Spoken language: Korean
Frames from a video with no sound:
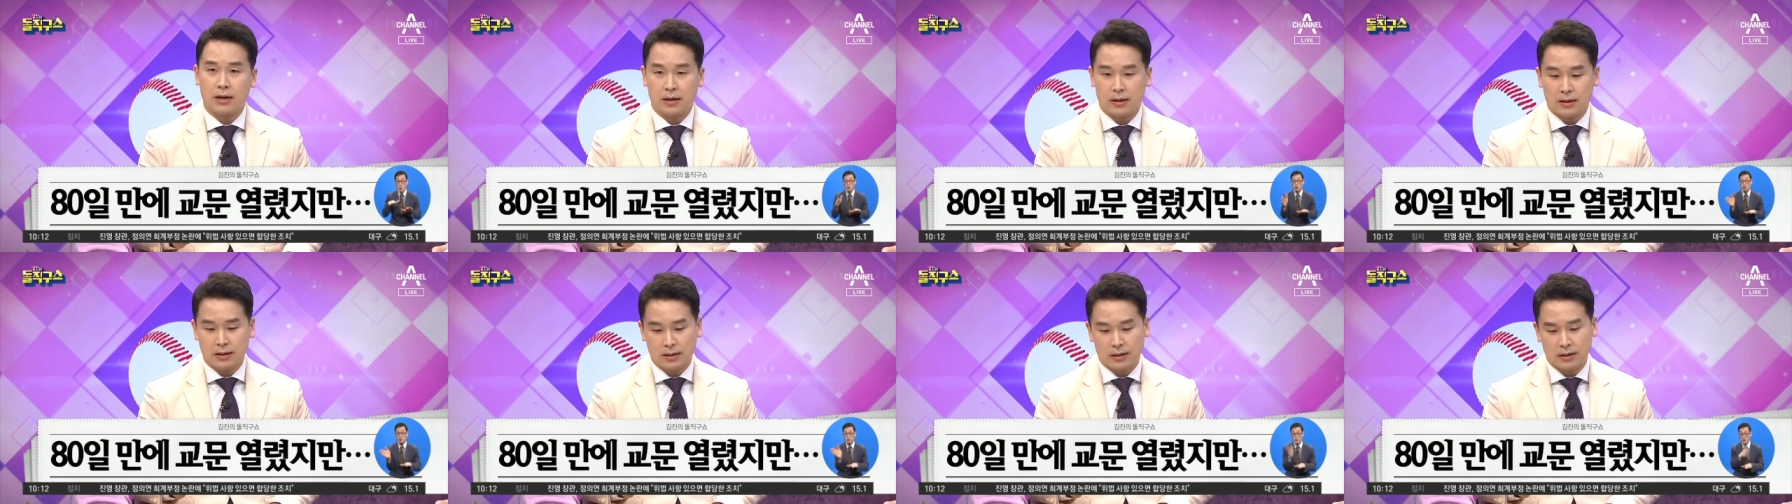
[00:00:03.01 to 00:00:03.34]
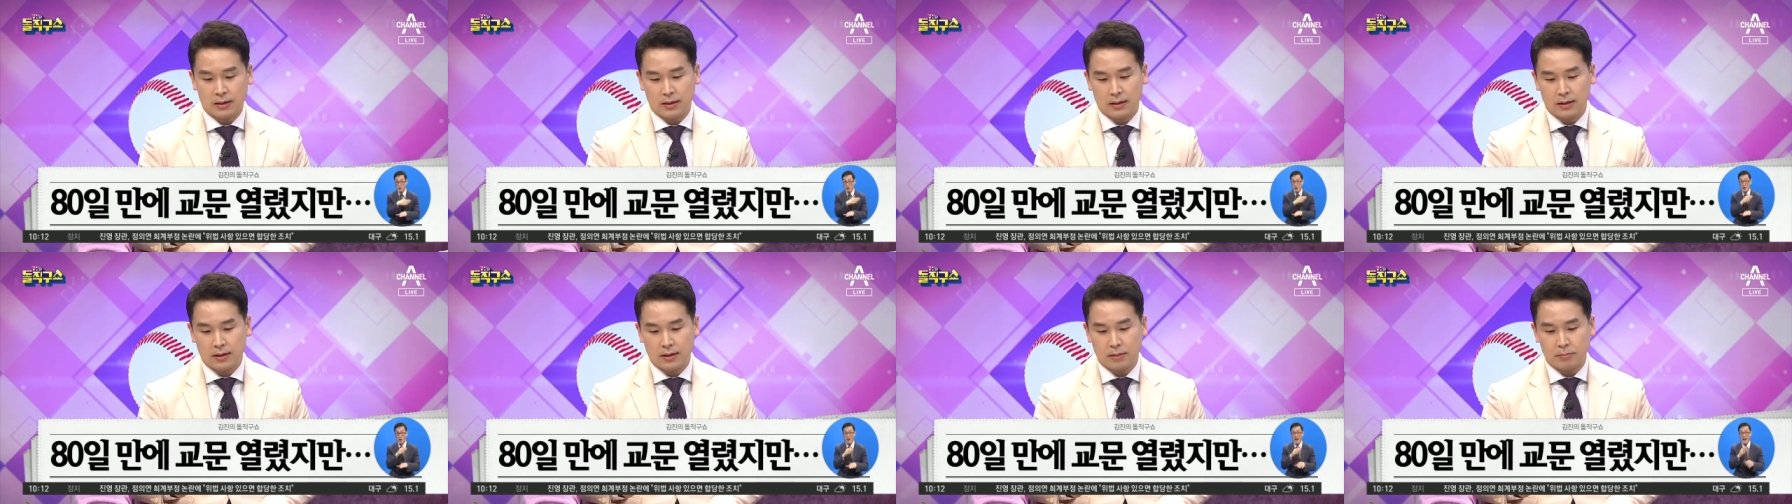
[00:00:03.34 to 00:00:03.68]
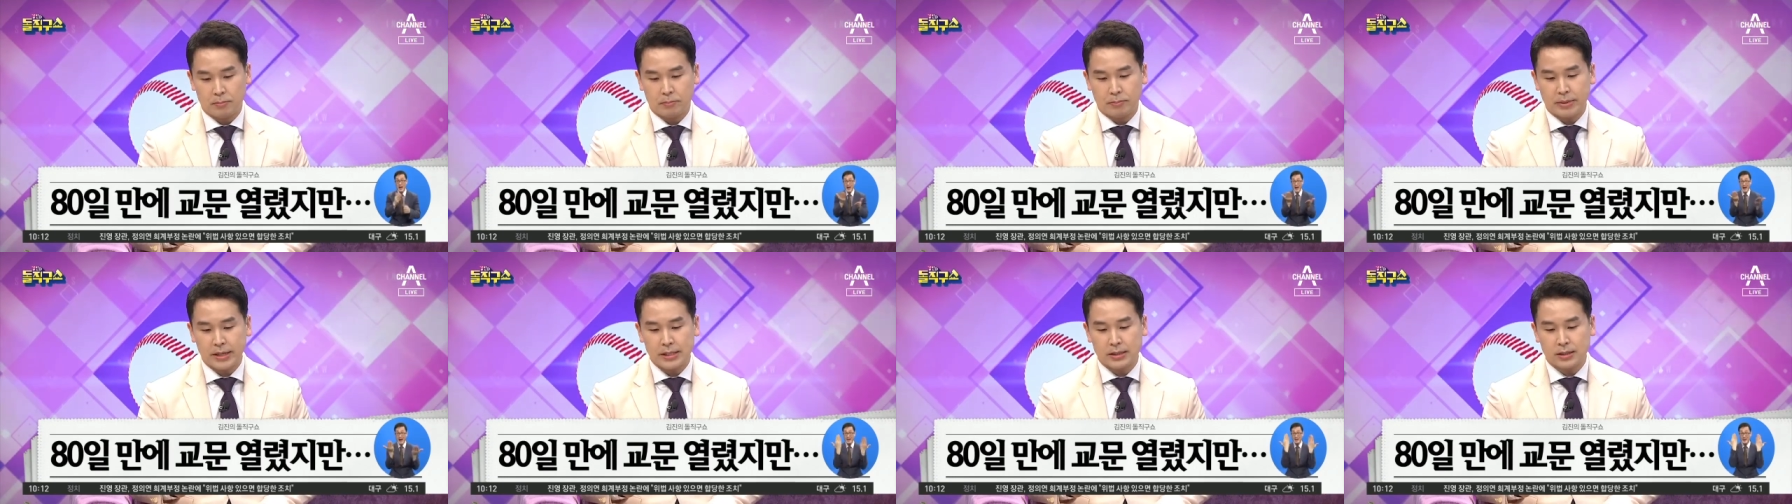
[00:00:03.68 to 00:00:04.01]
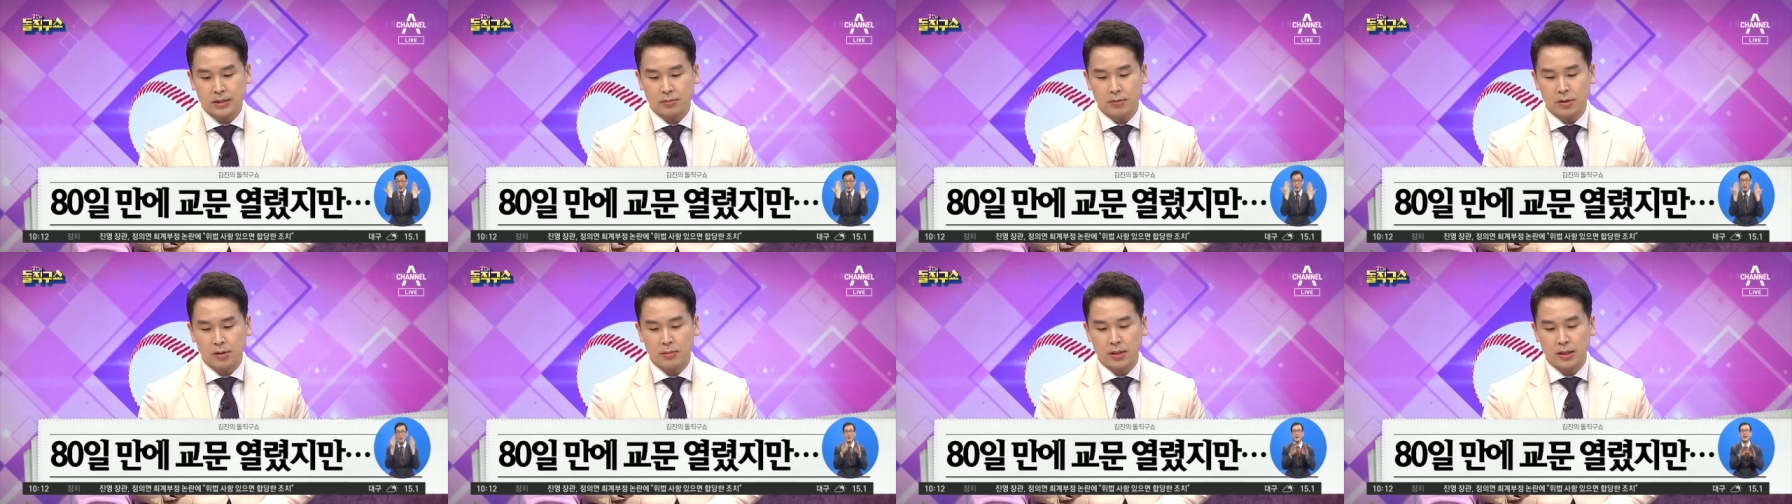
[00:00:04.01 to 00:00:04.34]
아,
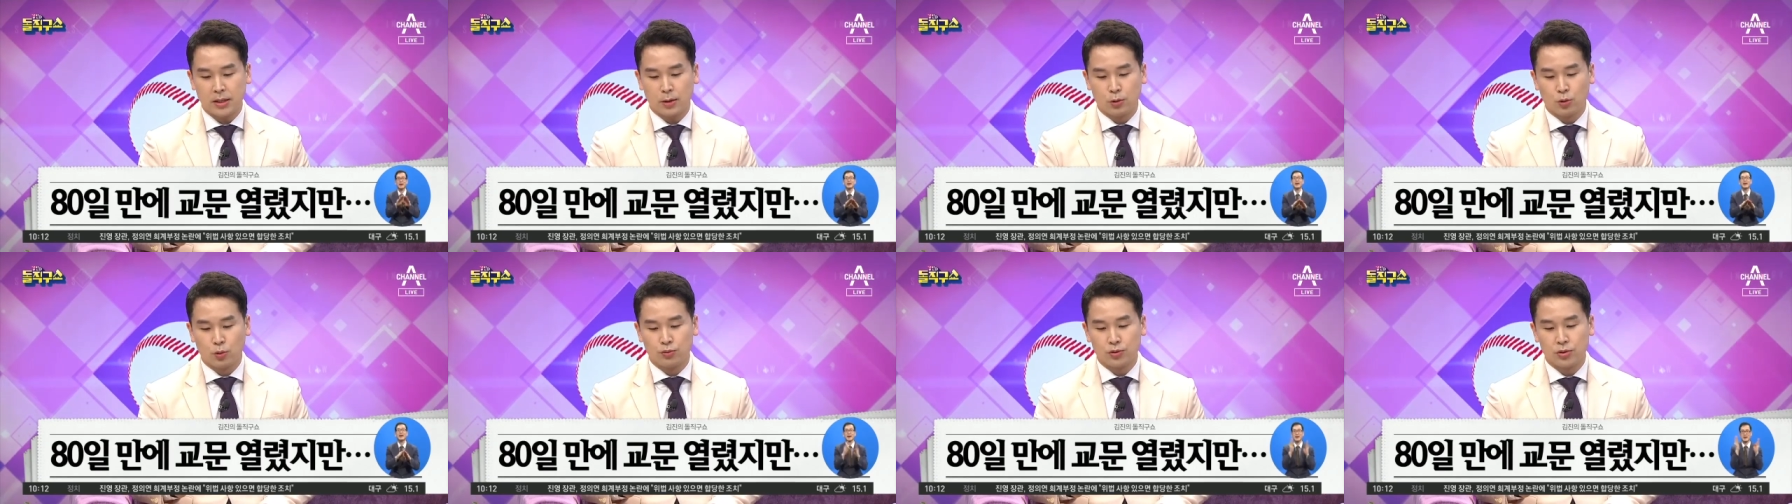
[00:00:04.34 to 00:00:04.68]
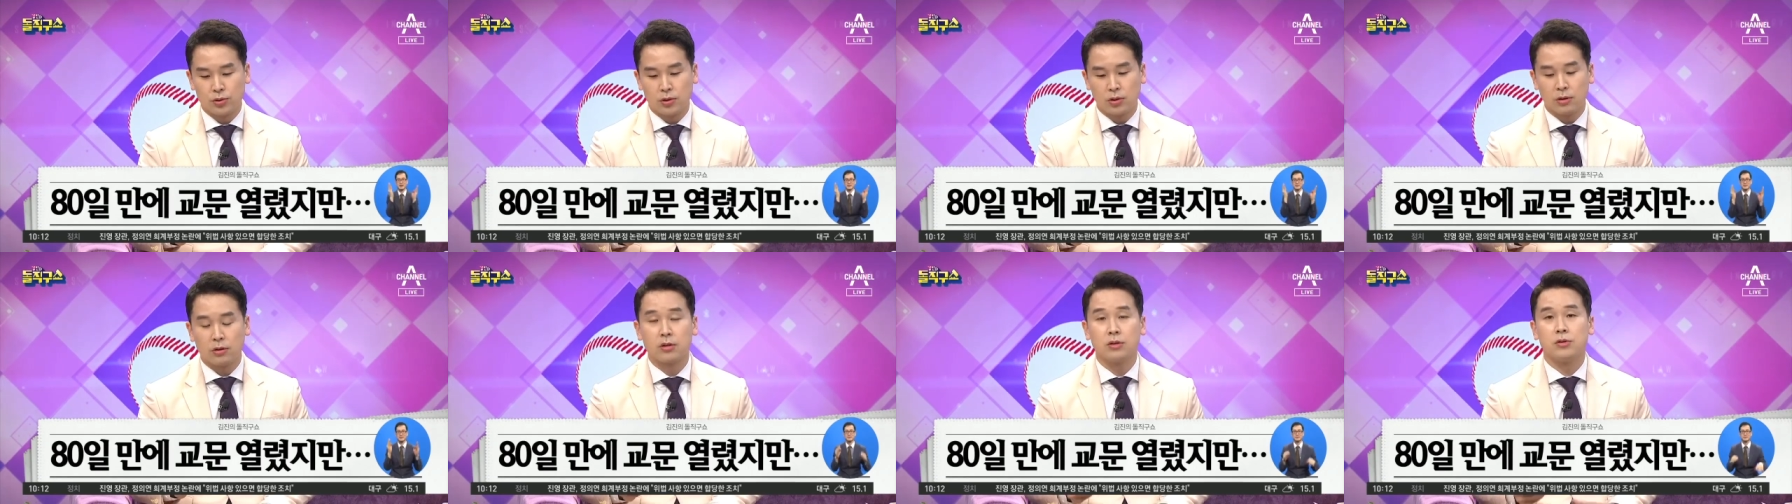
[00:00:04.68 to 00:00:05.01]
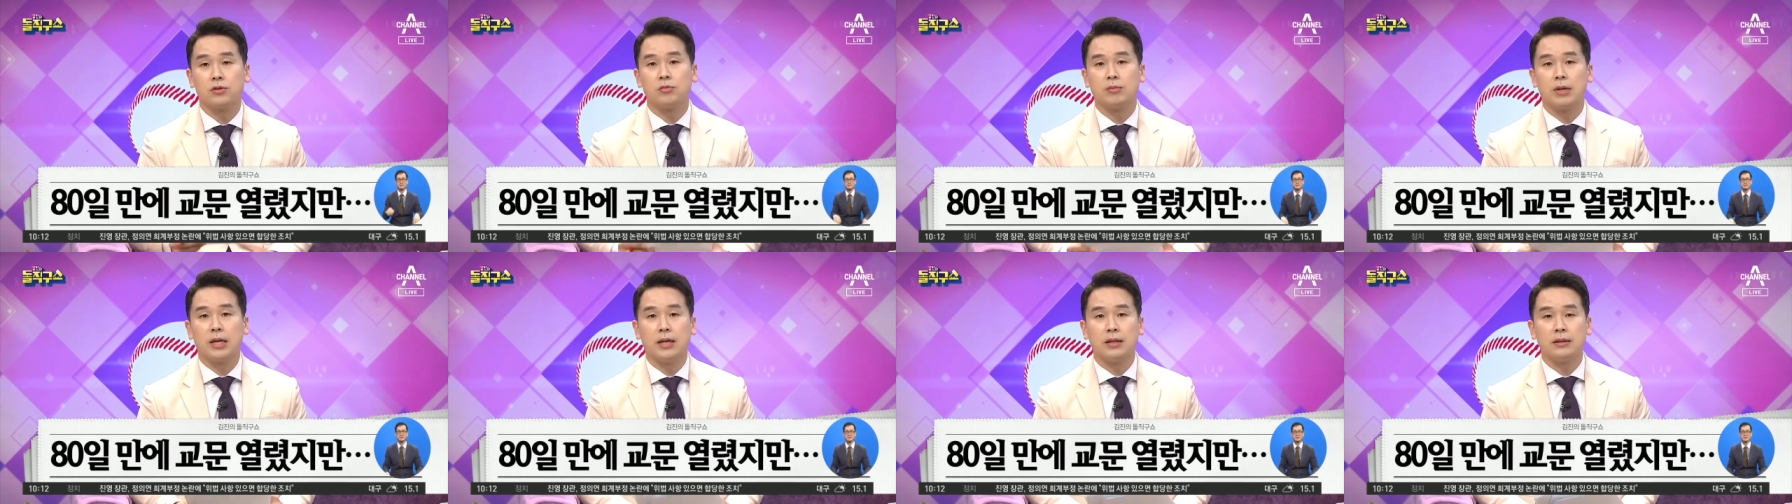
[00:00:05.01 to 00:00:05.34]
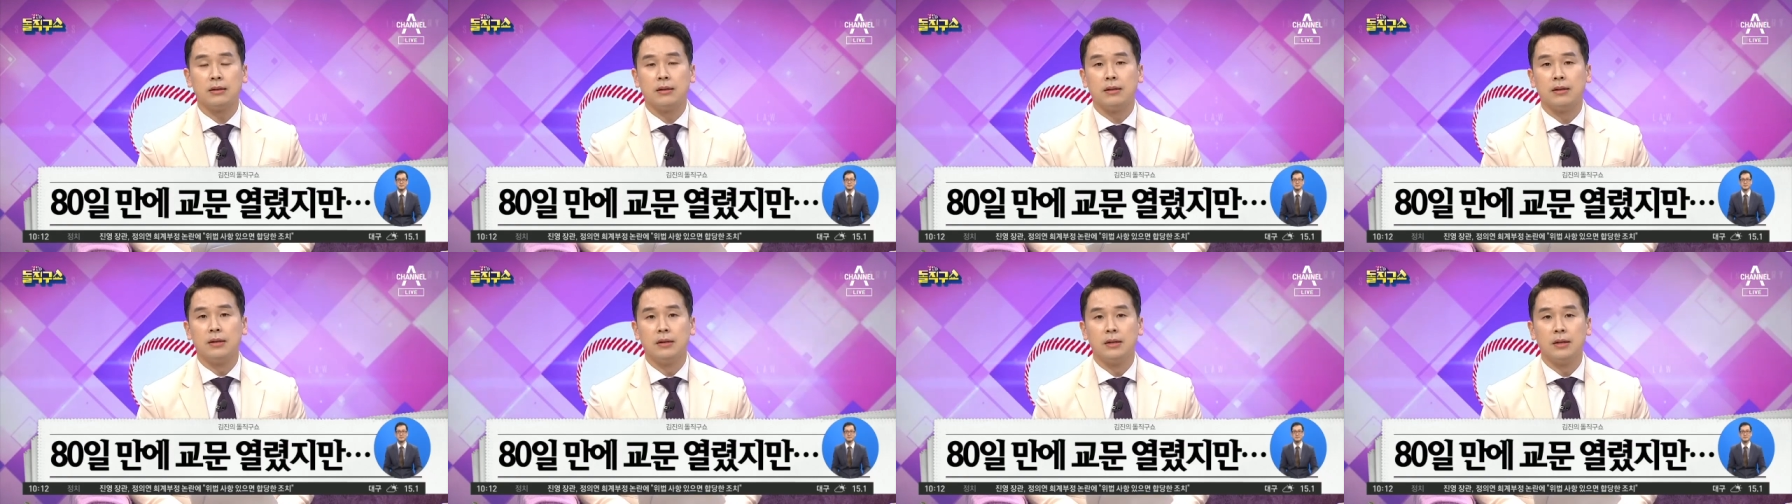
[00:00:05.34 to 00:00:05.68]
팔십 일 만에 교문을
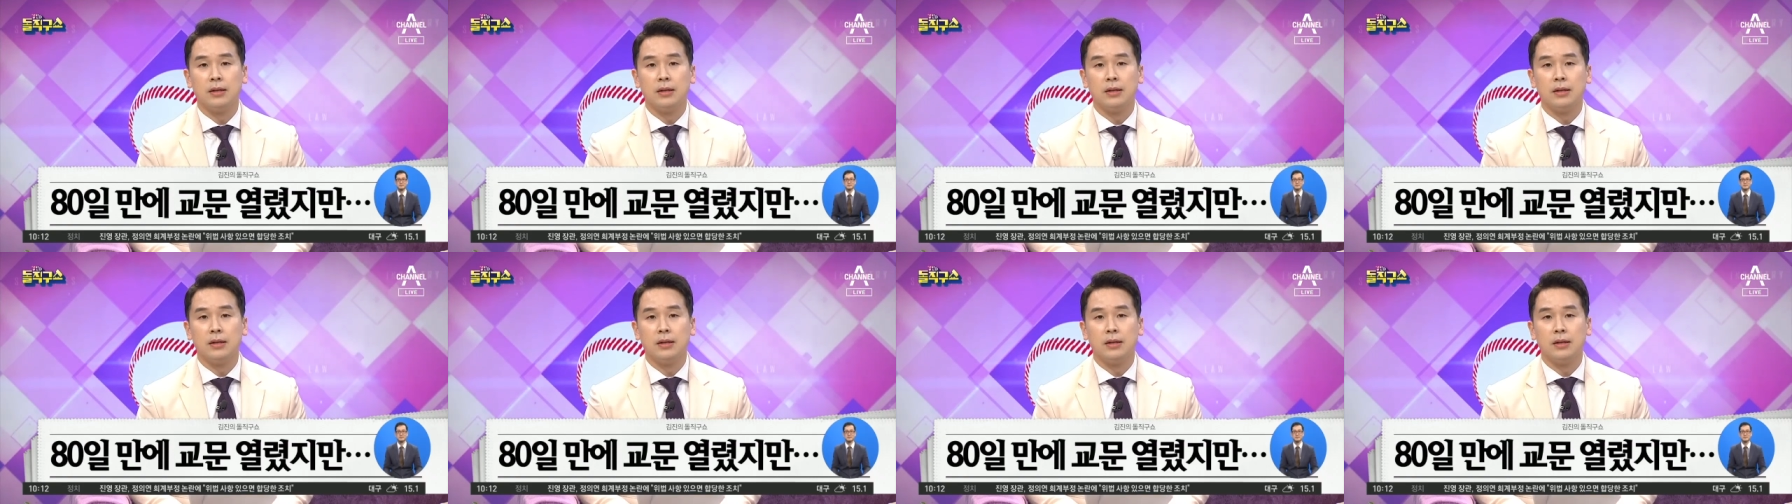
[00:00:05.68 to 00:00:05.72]
열었지만